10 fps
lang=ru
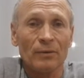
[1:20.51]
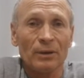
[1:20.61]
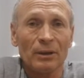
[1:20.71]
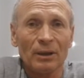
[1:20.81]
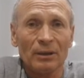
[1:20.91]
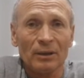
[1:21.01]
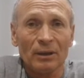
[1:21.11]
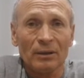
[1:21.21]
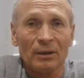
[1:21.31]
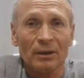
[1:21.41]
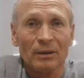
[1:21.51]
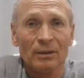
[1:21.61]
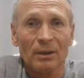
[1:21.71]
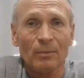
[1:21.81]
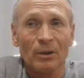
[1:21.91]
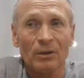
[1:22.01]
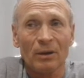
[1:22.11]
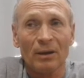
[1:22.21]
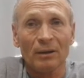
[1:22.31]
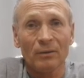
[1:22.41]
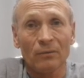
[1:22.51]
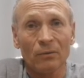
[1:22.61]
везде сделаны отказные материалы.